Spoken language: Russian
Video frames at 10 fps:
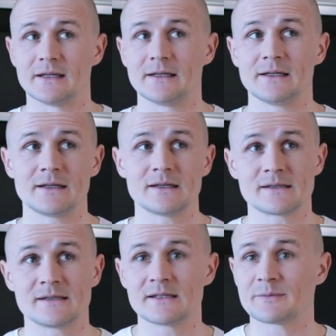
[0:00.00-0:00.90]
И
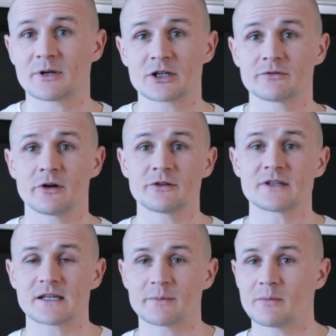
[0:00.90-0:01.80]
здесь проживают
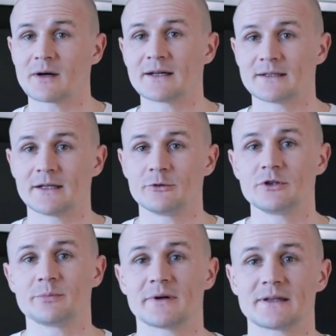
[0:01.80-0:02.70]
не самые богатые
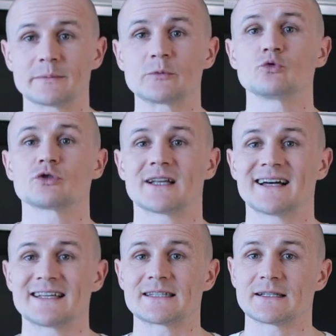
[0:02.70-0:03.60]
люди, поэтому
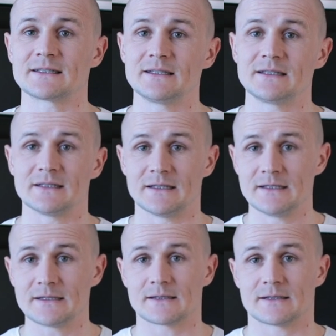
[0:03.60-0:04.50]
нужно исходить
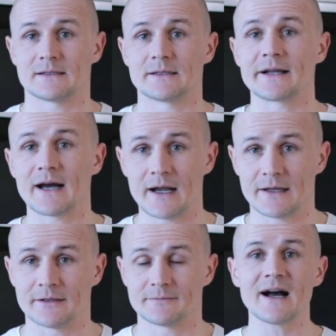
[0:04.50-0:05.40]
из реалий.